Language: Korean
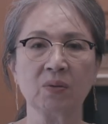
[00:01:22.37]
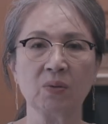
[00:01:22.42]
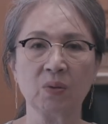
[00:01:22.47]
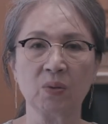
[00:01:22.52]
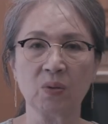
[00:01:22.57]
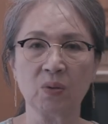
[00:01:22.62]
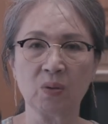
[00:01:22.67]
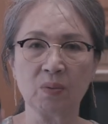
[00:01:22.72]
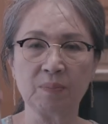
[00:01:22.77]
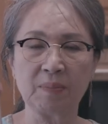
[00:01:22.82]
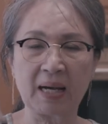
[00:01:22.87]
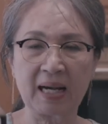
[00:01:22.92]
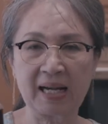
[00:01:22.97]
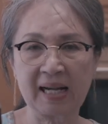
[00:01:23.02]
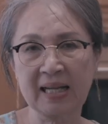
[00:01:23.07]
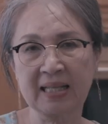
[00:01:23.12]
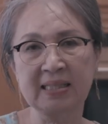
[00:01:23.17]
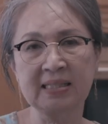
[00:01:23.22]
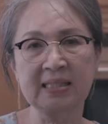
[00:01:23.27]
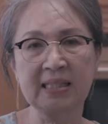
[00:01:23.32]
또
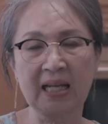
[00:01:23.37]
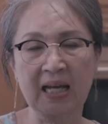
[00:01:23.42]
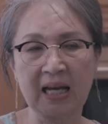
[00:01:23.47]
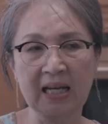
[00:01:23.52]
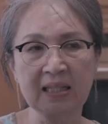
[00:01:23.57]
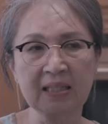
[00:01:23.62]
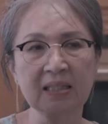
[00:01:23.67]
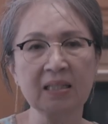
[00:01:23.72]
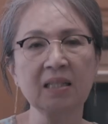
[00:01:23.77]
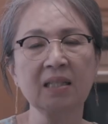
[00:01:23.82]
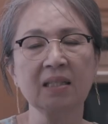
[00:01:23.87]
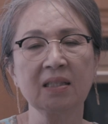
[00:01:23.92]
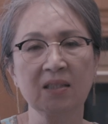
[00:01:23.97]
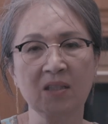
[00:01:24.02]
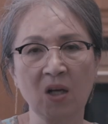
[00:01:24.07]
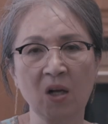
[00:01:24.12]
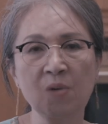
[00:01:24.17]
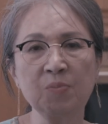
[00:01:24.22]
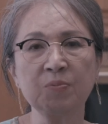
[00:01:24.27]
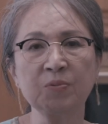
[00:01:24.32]
맛간장
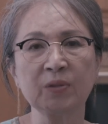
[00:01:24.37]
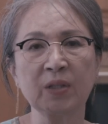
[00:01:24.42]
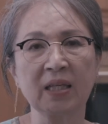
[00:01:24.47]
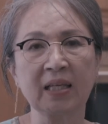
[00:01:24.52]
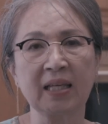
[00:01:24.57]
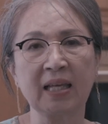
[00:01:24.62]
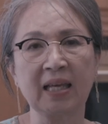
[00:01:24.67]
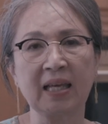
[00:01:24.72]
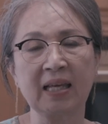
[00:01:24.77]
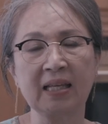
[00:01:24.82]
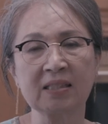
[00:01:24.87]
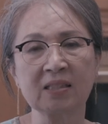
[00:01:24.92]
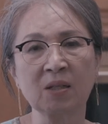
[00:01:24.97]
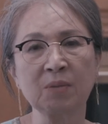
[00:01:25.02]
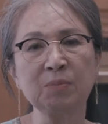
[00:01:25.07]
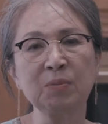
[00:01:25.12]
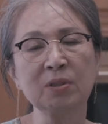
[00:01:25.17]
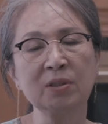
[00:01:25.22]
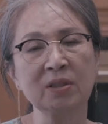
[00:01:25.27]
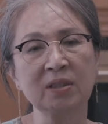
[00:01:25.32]
열 분에게
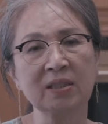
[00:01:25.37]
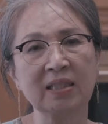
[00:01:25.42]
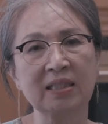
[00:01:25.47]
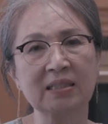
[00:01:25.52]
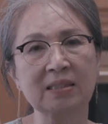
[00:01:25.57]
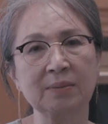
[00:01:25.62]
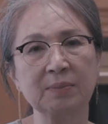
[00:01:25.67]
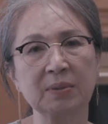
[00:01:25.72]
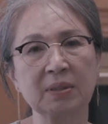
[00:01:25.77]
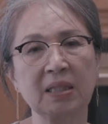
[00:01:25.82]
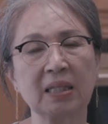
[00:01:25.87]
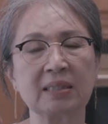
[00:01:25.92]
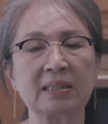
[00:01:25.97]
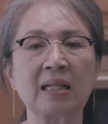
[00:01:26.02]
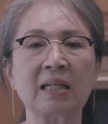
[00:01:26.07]
선물 드리겠습니다.